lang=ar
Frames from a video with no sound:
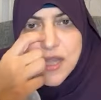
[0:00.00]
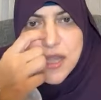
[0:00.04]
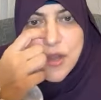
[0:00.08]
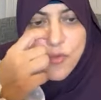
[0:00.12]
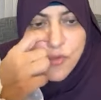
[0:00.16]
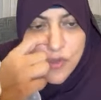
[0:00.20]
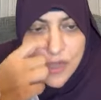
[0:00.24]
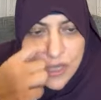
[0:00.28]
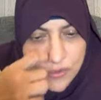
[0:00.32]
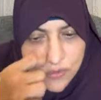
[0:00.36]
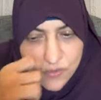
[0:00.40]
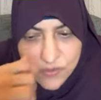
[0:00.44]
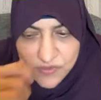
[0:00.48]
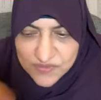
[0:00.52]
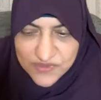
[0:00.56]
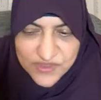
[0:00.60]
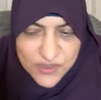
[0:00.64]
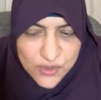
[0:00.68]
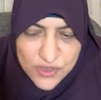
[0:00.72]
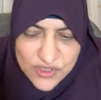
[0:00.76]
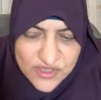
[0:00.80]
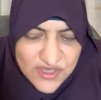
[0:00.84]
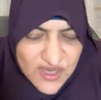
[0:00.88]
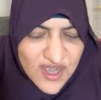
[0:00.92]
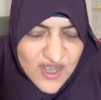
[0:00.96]
ليه وكانوا
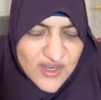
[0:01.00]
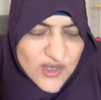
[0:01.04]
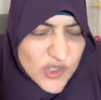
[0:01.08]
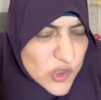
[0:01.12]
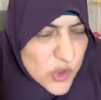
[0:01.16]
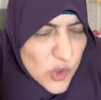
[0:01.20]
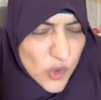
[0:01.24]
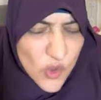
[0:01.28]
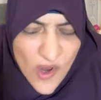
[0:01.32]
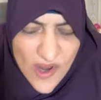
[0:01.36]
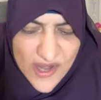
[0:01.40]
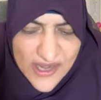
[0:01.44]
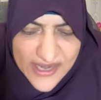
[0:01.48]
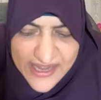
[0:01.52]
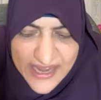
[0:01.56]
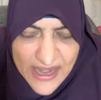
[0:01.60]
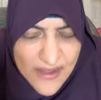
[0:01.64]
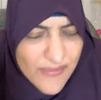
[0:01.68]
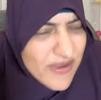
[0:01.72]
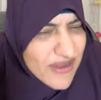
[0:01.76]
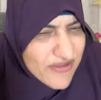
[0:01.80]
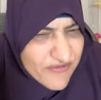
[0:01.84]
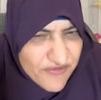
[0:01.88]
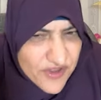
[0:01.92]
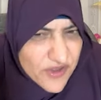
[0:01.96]
يغلظوا له
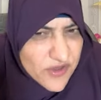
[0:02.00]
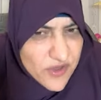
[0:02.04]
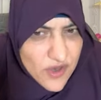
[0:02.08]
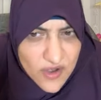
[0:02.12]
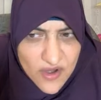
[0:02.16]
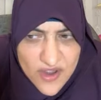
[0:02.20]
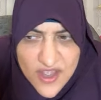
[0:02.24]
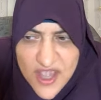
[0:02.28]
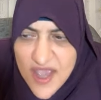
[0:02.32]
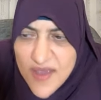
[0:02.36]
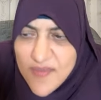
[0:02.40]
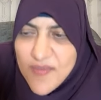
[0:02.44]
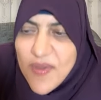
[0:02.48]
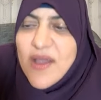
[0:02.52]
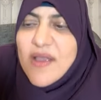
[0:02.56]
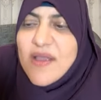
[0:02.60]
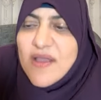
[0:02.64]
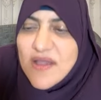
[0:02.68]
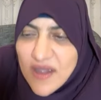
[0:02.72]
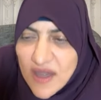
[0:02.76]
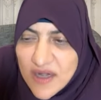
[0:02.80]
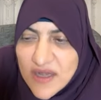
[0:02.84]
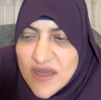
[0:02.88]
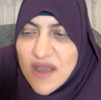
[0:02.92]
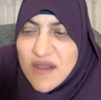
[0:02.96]
الكلام كانت فتنة رهيبة
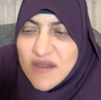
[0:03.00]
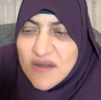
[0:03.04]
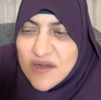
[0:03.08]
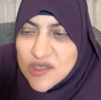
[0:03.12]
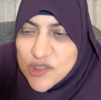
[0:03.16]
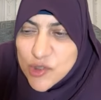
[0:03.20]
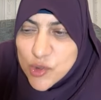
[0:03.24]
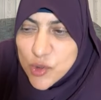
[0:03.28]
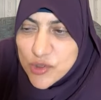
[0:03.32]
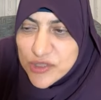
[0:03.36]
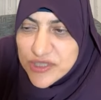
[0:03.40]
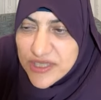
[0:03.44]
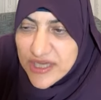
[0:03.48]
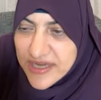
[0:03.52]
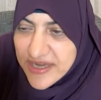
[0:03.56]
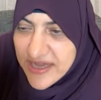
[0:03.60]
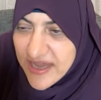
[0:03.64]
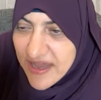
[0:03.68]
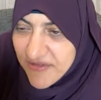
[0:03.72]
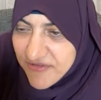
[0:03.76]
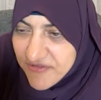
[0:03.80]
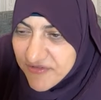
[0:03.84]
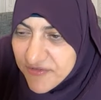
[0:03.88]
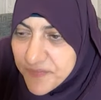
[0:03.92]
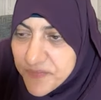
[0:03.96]
كان يقرأ سورة
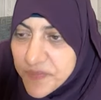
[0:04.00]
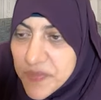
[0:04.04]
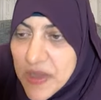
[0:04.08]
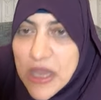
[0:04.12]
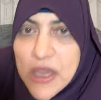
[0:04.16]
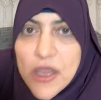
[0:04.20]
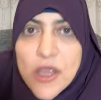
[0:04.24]
الكهف